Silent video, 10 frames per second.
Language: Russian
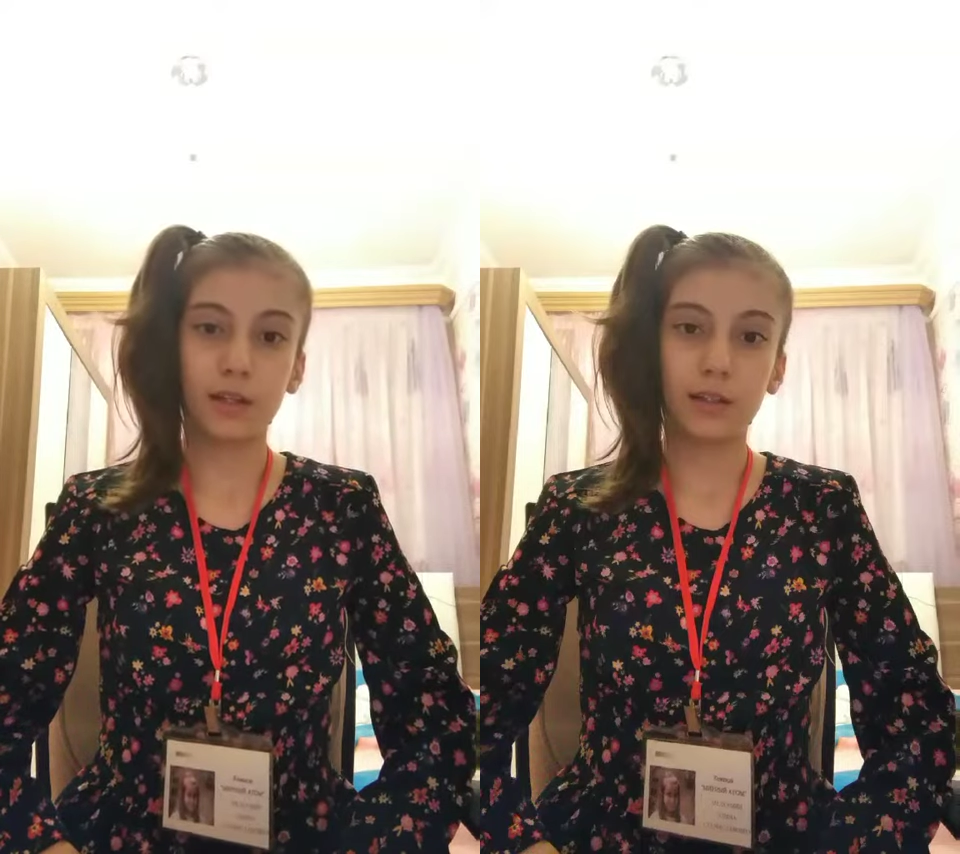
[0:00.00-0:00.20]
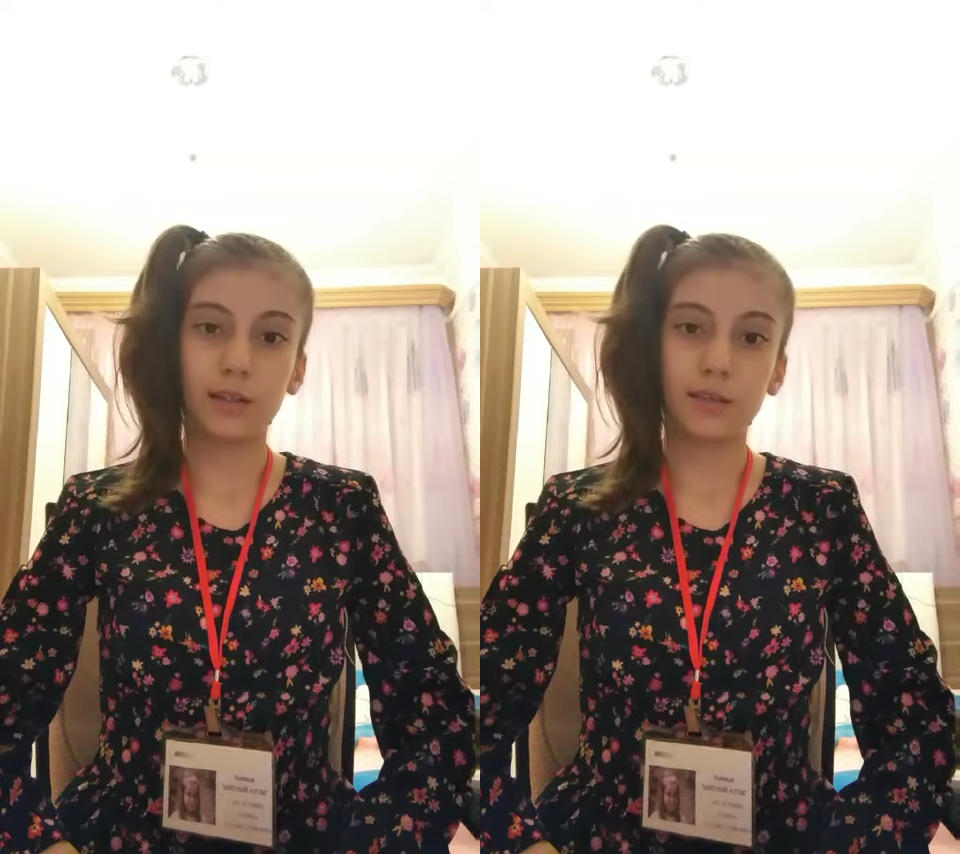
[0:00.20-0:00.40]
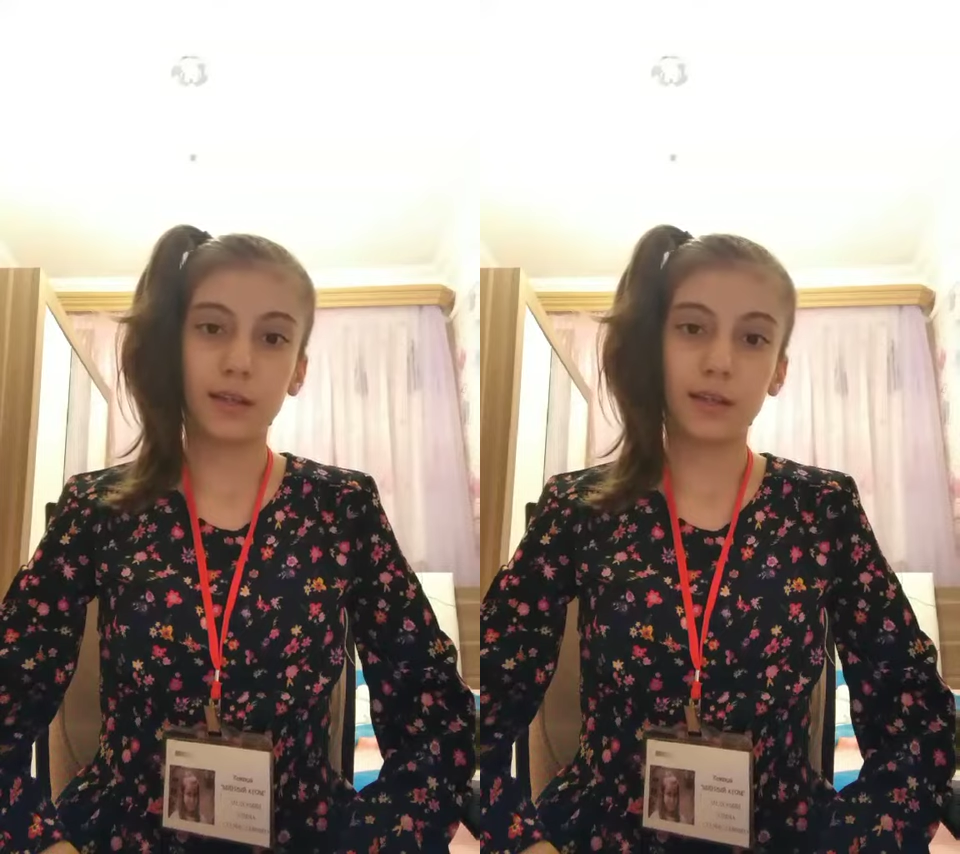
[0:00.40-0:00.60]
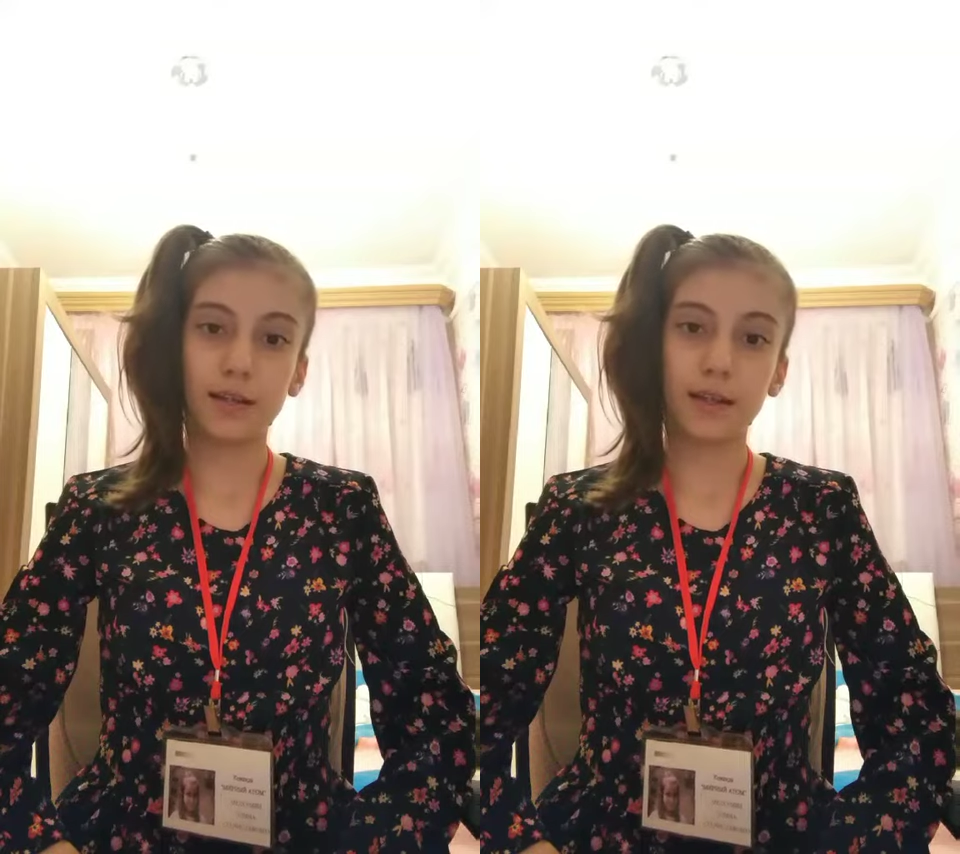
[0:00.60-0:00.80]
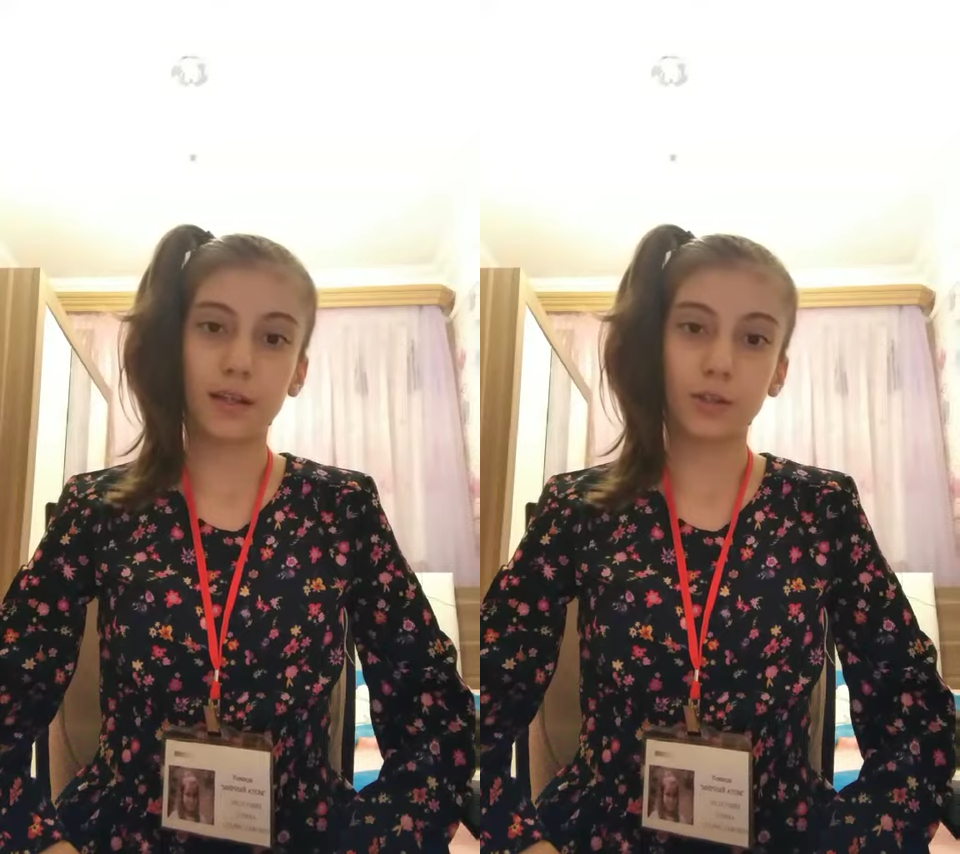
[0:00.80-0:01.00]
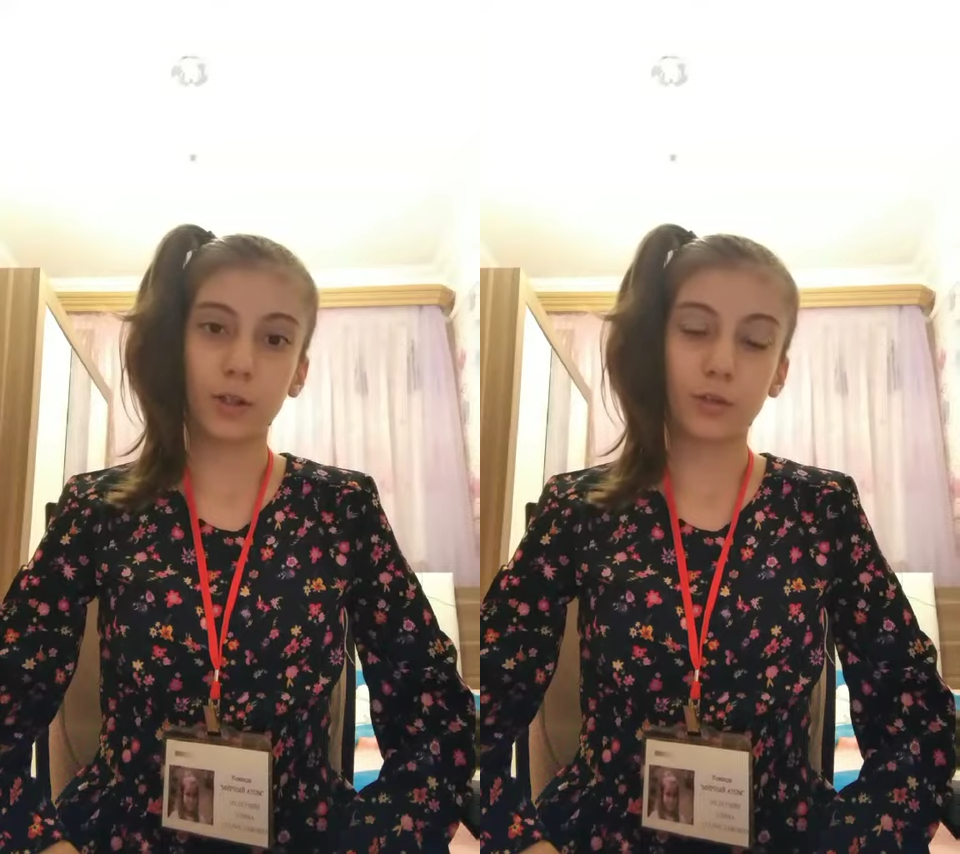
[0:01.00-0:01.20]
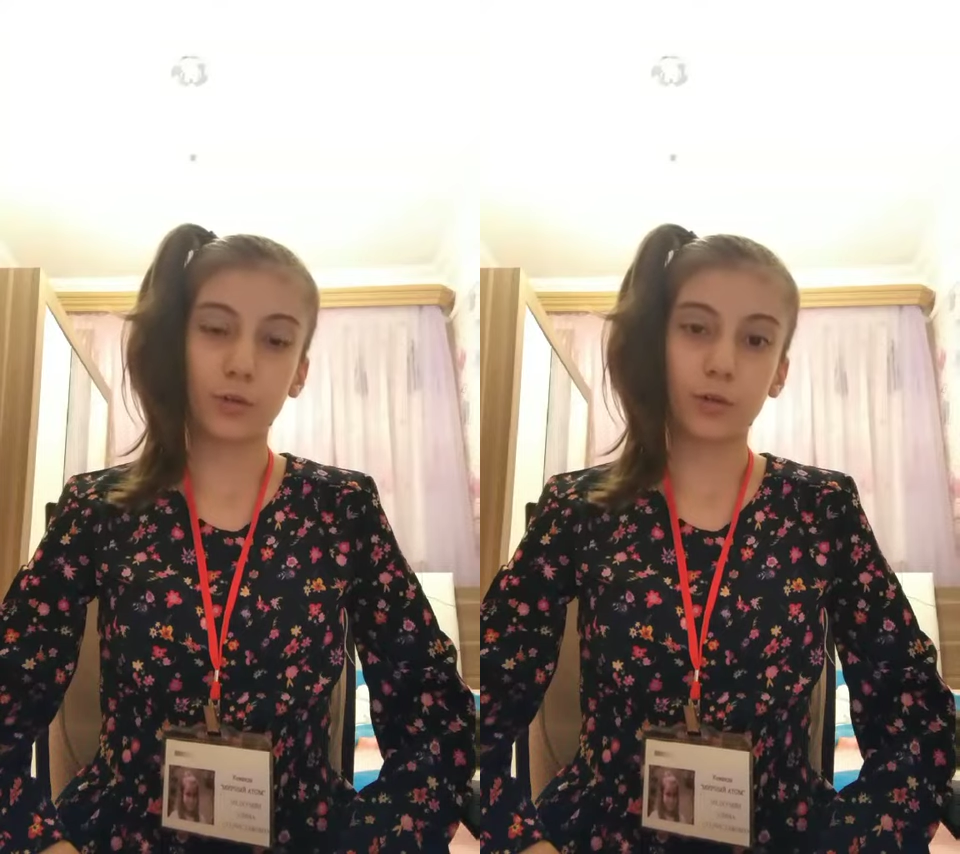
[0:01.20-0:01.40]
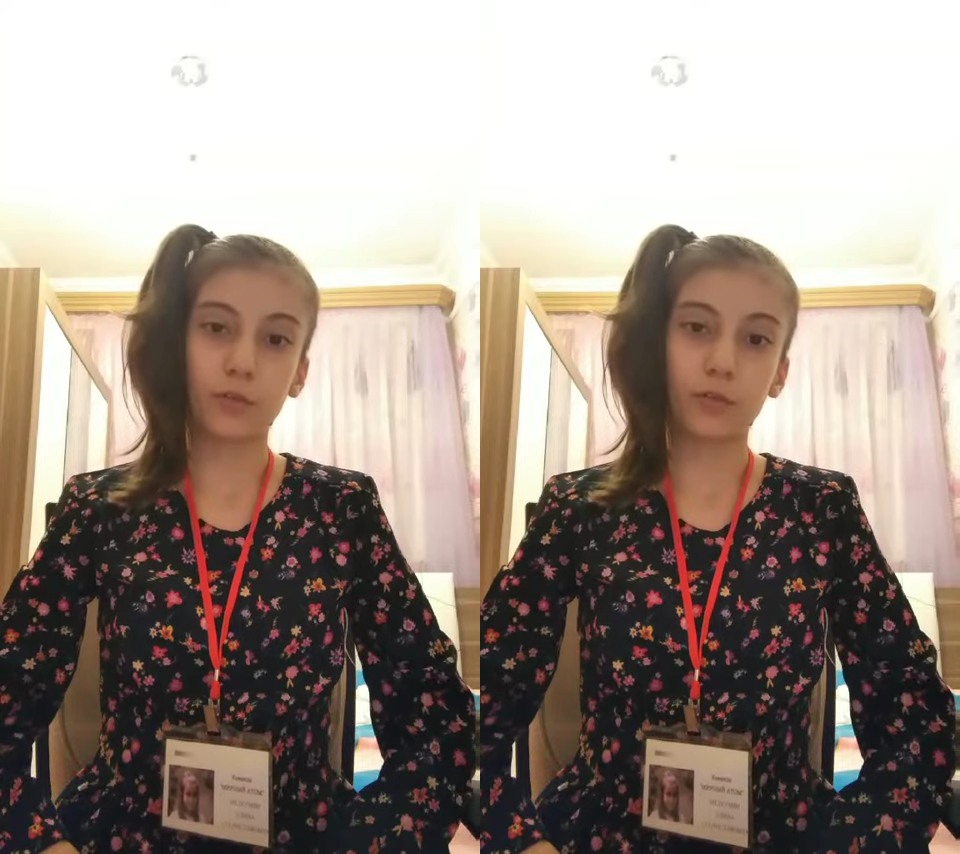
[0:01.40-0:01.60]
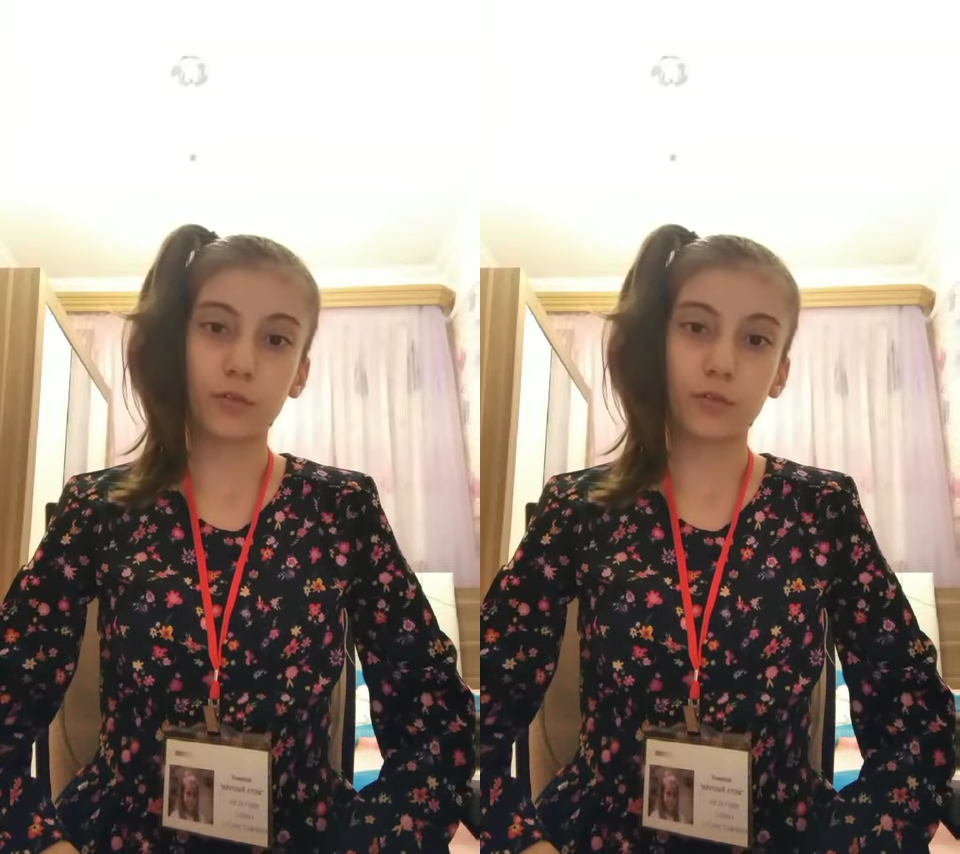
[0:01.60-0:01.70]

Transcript: И снаряд, от которого